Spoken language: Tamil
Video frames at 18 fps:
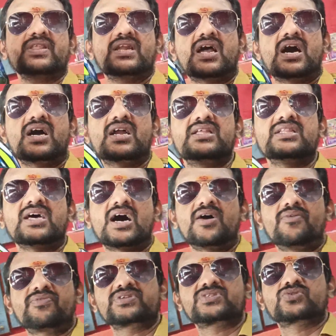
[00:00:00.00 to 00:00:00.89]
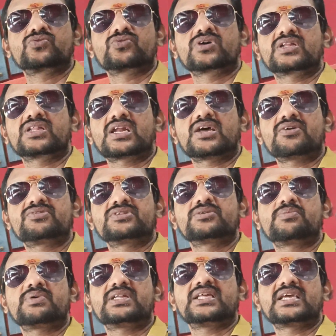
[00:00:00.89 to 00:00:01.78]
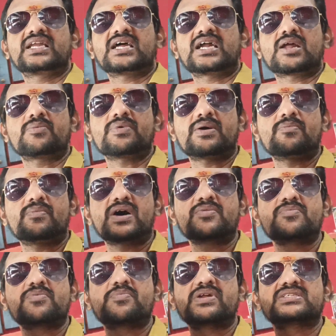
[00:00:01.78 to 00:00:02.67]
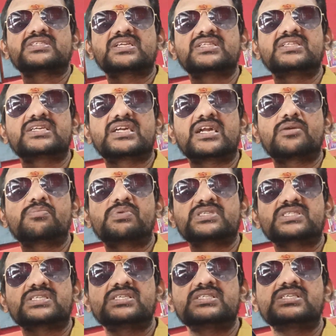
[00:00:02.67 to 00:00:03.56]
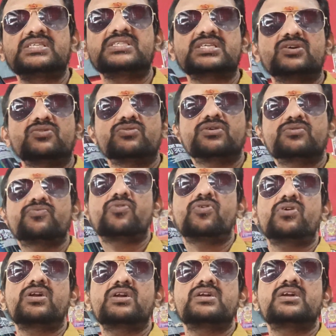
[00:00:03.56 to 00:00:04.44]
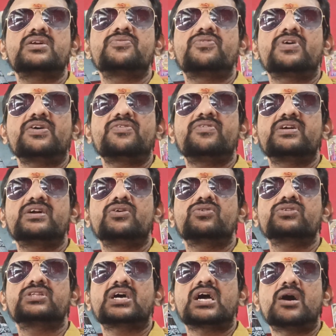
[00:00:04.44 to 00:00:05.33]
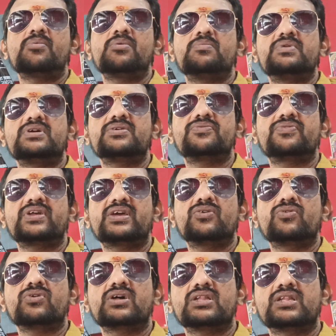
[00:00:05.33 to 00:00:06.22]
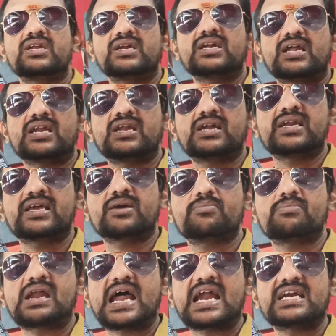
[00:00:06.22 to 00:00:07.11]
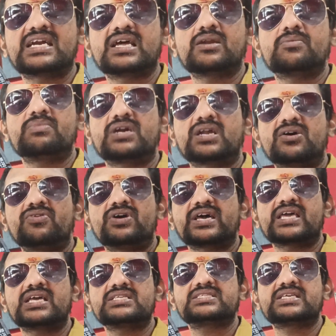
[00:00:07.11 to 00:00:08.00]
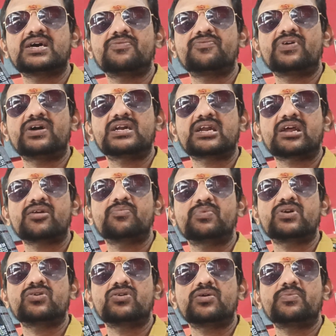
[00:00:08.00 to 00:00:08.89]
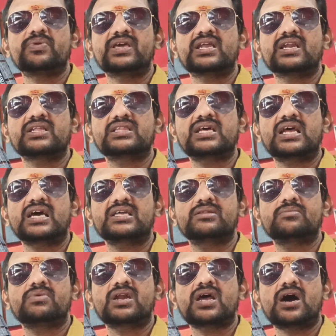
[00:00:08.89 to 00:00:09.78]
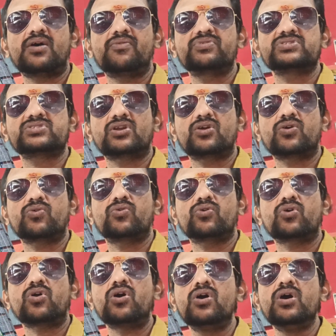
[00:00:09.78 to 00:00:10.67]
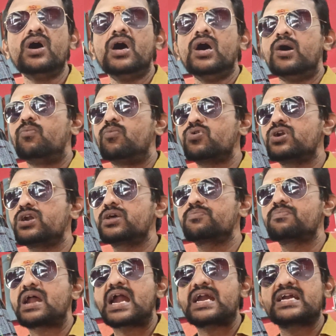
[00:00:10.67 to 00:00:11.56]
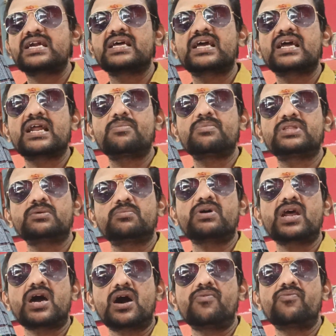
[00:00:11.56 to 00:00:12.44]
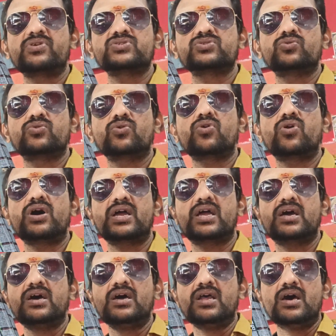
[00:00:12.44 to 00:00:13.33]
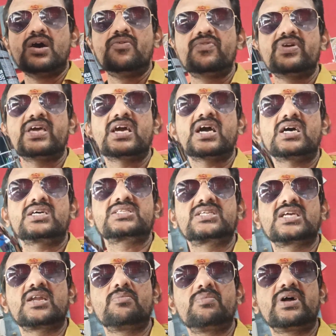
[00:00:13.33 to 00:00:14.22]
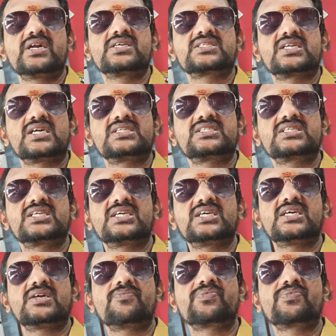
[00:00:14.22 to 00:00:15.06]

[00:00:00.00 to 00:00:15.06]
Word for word: நாங்களும் இந்த ஆஃபர்ஸ் கொடுக்குறதெல்லாம் வந்து பார்த்தீங்கன்னா நம்ம எம்ஆர்பி ப்ரைஸ் வந்து டென் பர்சன்டேஜ் டிஸ்கவுண்ட்டு ஃபோர் ஹண்ட்ரட் ஃபைவ் ஹண்ட்ரட் ஒருத்து காம்ப்ளிமெண்ட் ஃப்ரீ கொடுக்குறதெல்லாம் நல்லா நீங்கள் பிராண்டட் ஹெல்மெட்டாக வாங்கி சேஃபாக ட்ரைவ் பண்ணணும் அப்படிங்கிறது நாங்கள் இந்த மாதிரி ஆஃபர்ஸ் எல்லாம் கொடுக்குறோம் முன்னாடி பிராண்ட் எடுக்க நம்ம இந்த மாதிரி ஆஃபர்ஸ் கொடுக்குறோம் வீகா ஸ்டீல் பேடு ஸ்டெட்ஸு